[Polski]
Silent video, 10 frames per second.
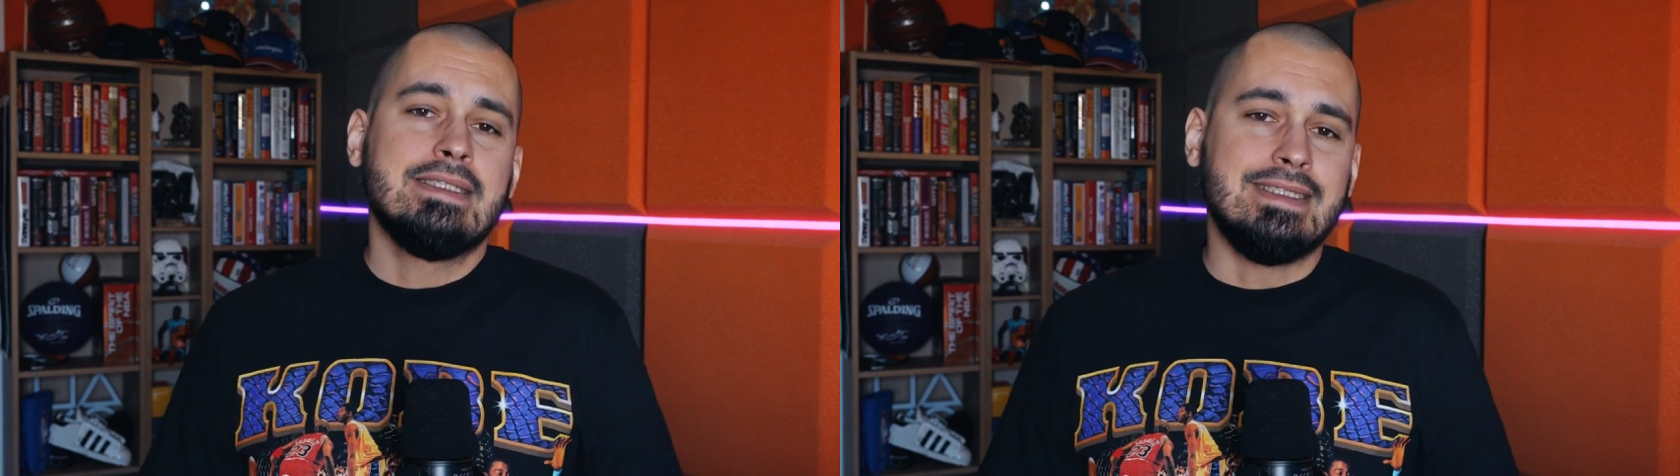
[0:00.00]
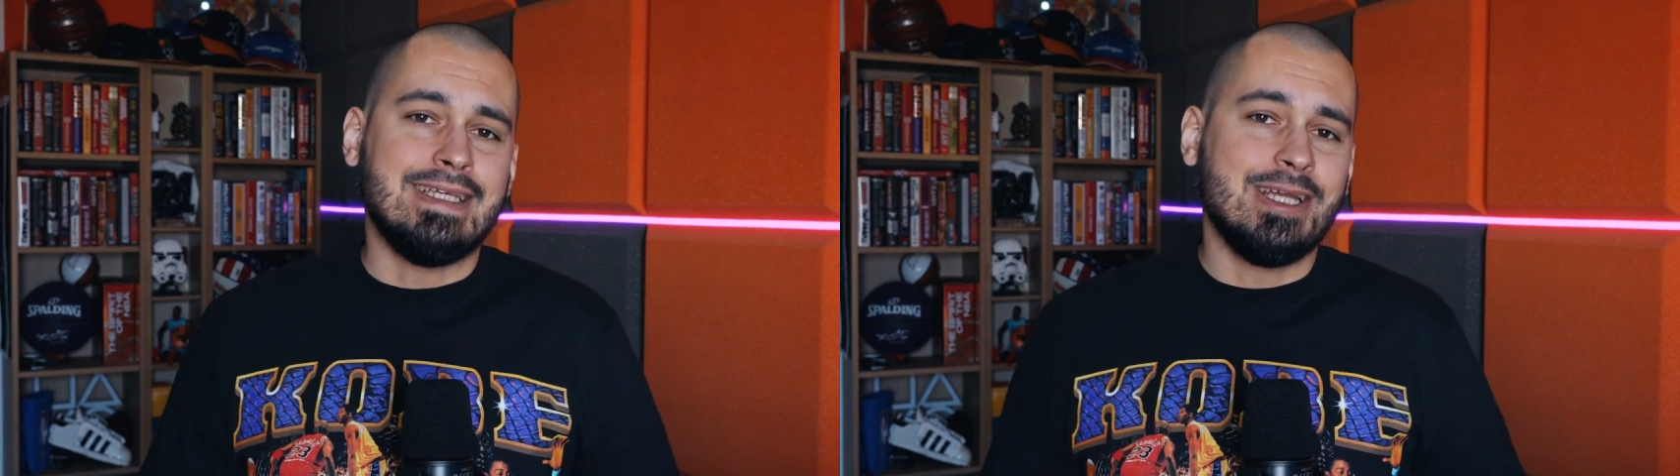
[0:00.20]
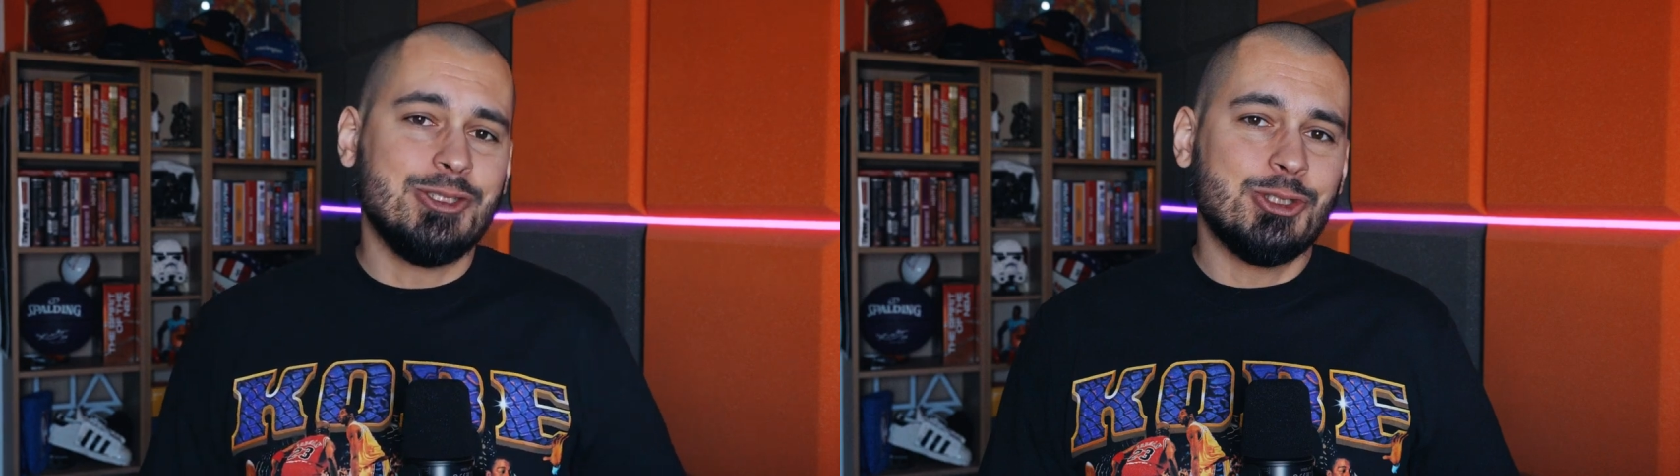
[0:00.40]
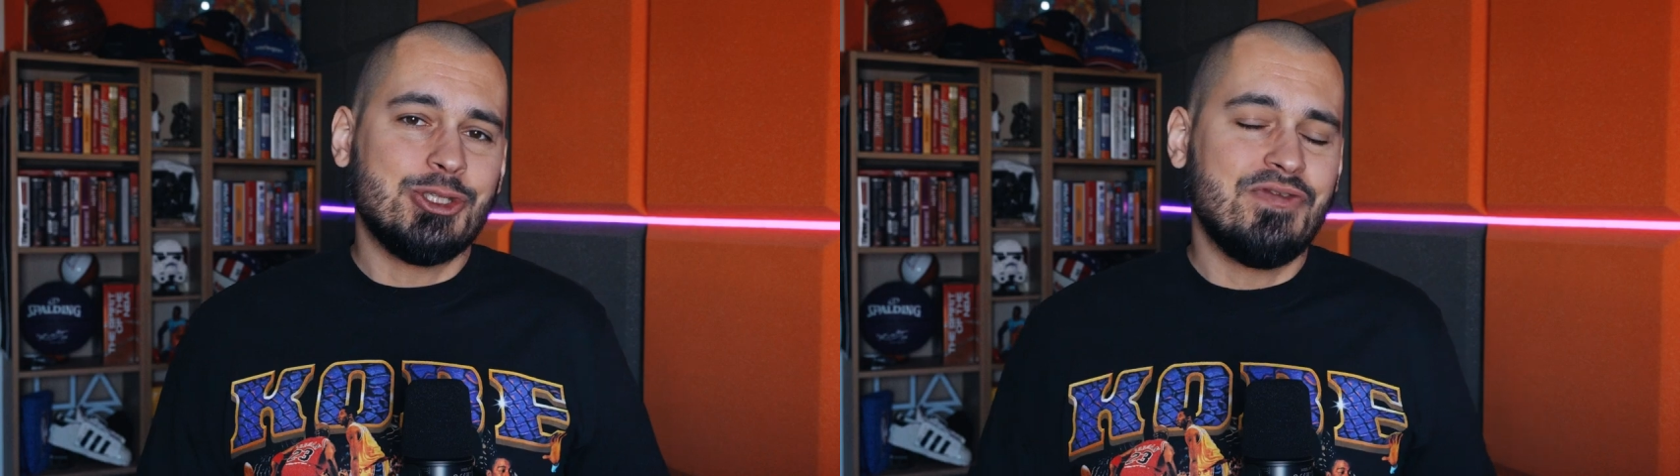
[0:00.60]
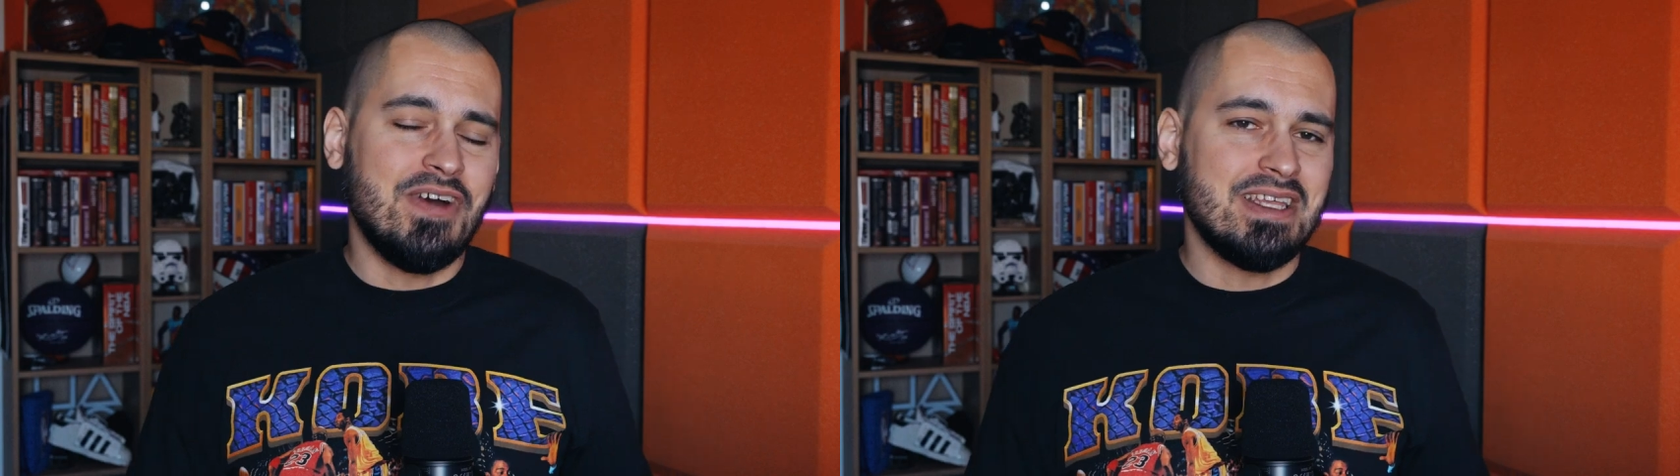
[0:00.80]

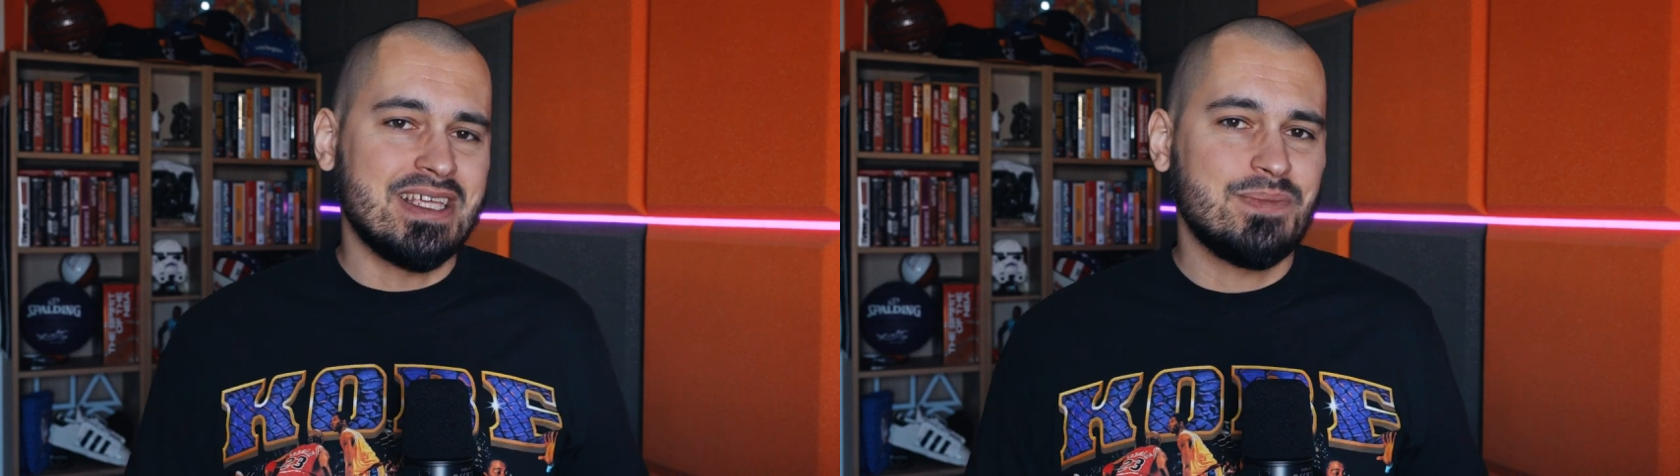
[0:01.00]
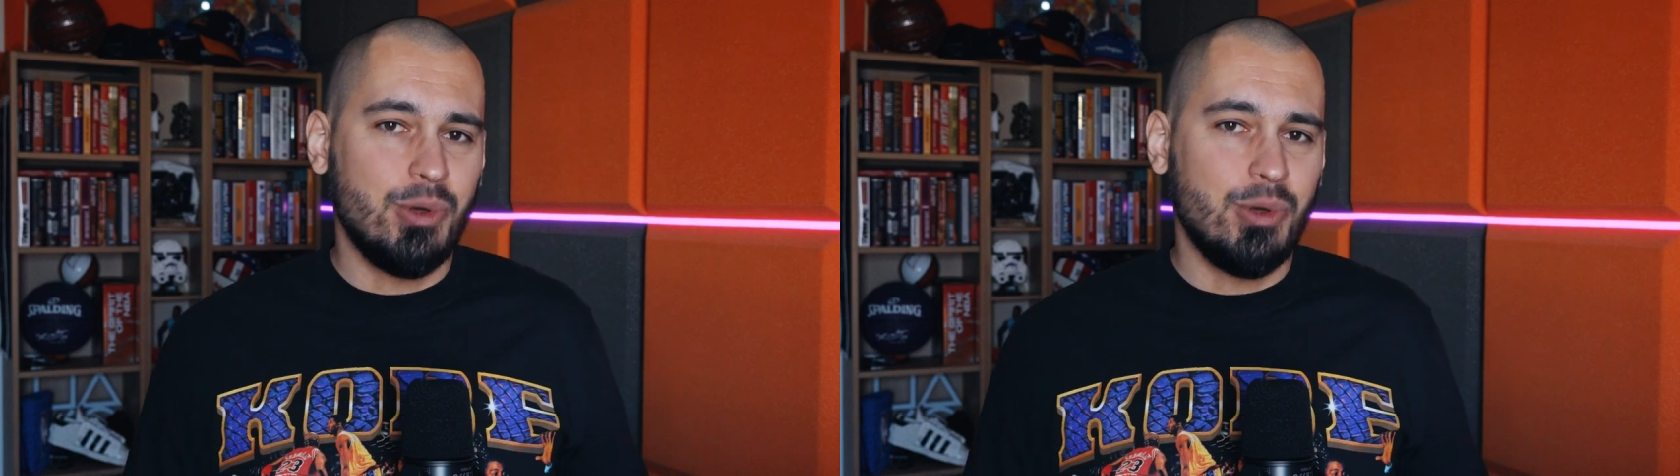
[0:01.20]
niańczyć fana z